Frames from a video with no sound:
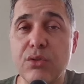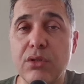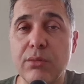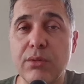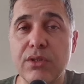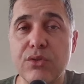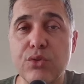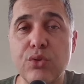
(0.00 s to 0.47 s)

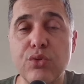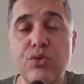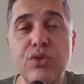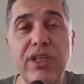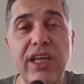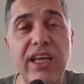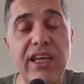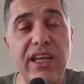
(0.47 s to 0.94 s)
olabilir,
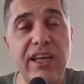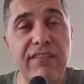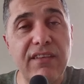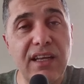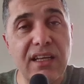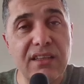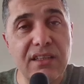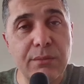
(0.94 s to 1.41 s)
çocuğun e,
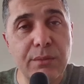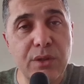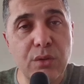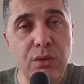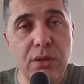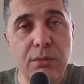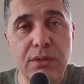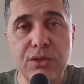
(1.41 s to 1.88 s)
evlendirmek
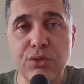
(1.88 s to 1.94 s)
olabilir,